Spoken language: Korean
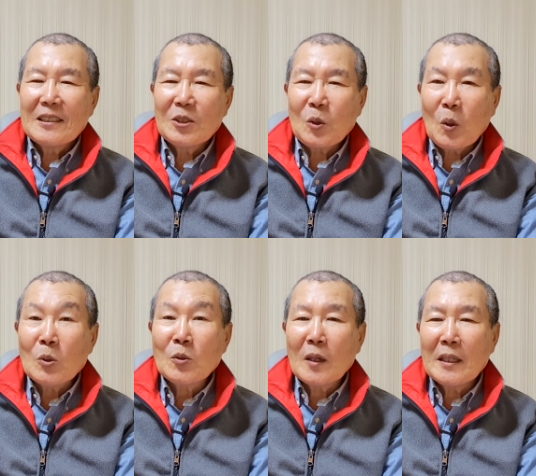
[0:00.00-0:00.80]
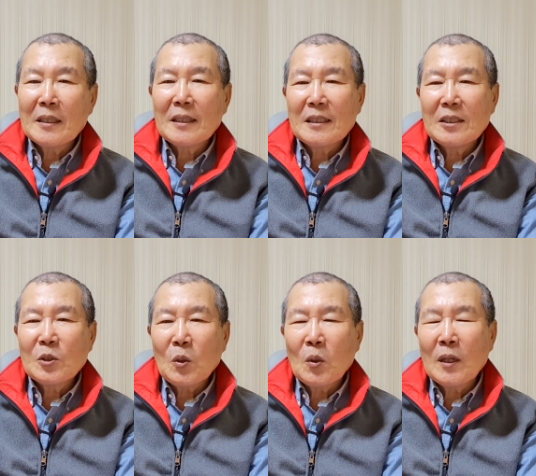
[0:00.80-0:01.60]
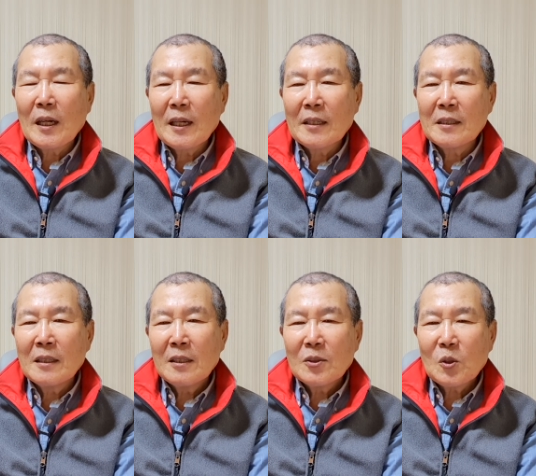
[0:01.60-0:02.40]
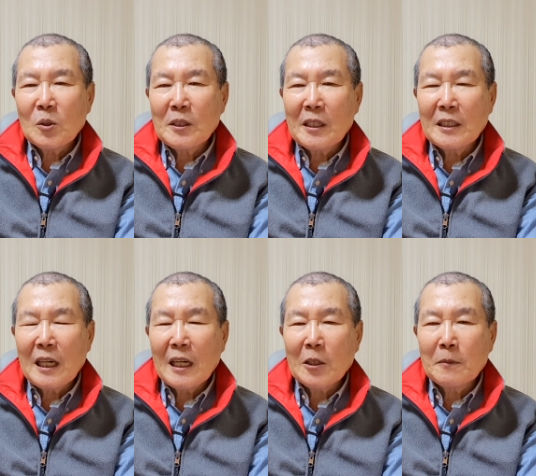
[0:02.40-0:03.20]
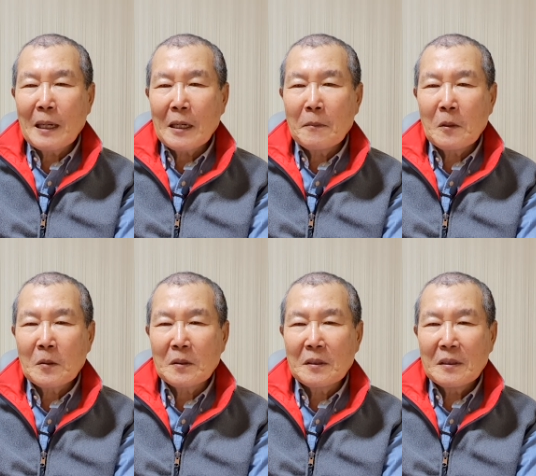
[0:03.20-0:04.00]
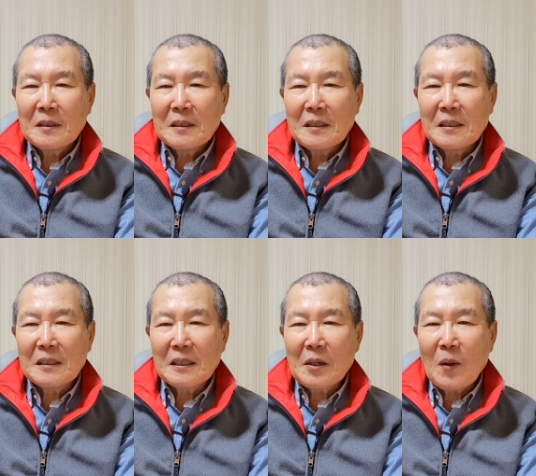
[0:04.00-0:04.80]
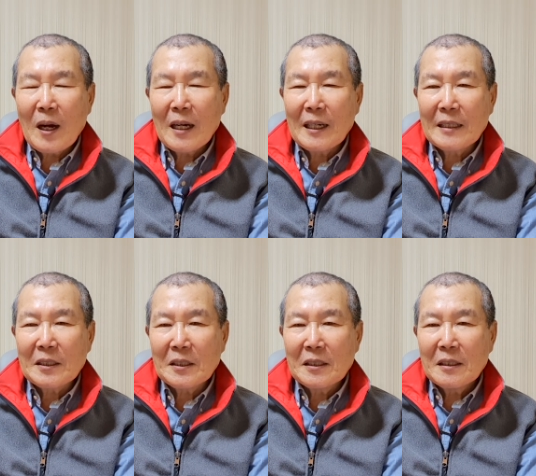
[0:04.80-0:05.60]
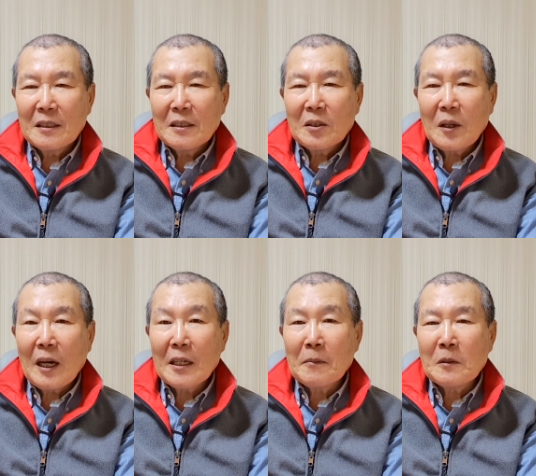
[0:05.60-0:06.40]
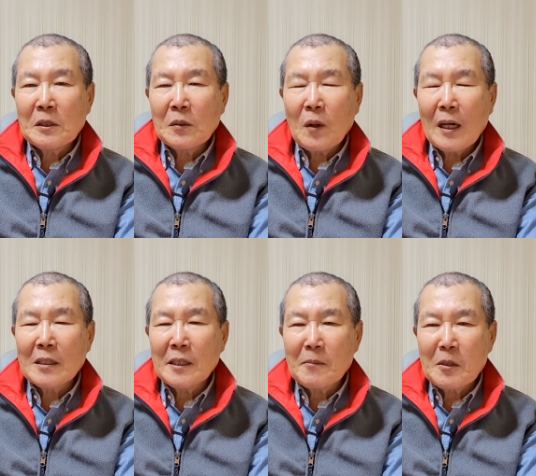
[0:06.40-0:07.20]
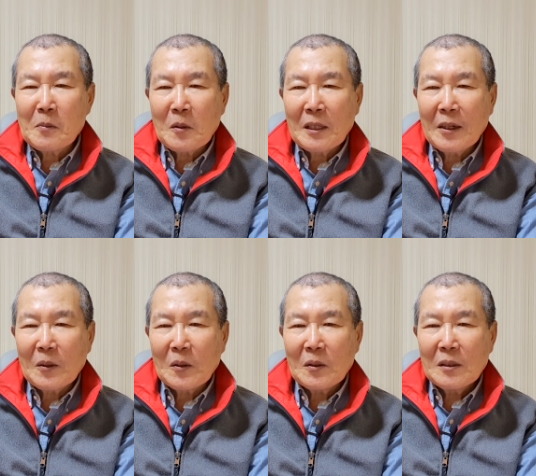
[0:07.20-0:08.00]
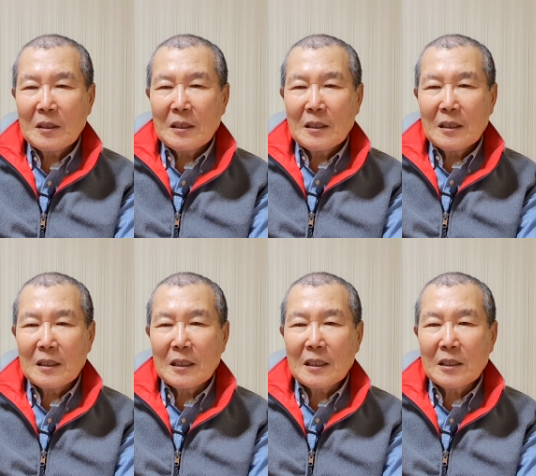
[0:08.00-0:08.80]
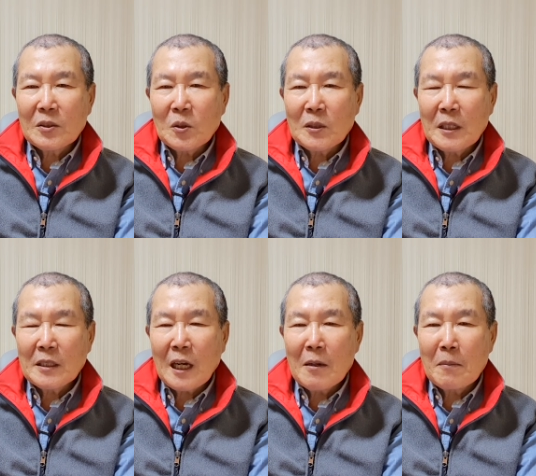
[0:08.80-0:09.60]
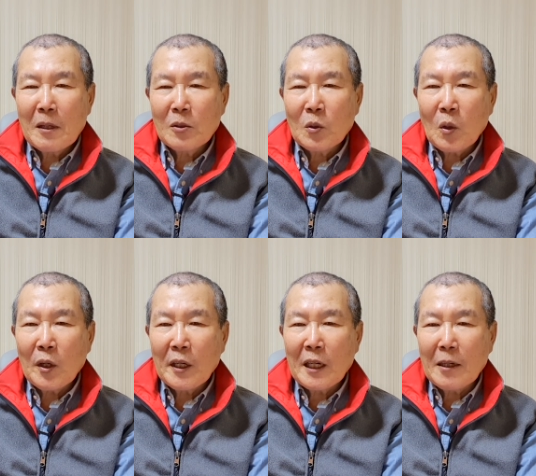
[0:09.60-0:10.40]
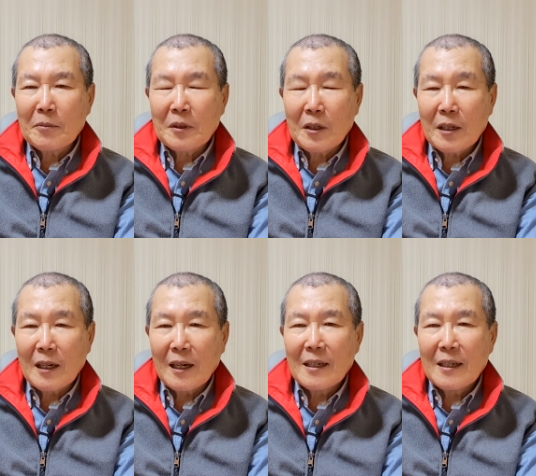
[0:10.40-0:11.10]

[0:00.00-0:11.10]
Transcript: 그 소중한 그 소원 하나를 소세지 하나고 바꿔먹은 음, 어, 게 화가 나서 또 할아버지 화를 참지 못하고 그 소세지 할망구 코에 나가 붙어라.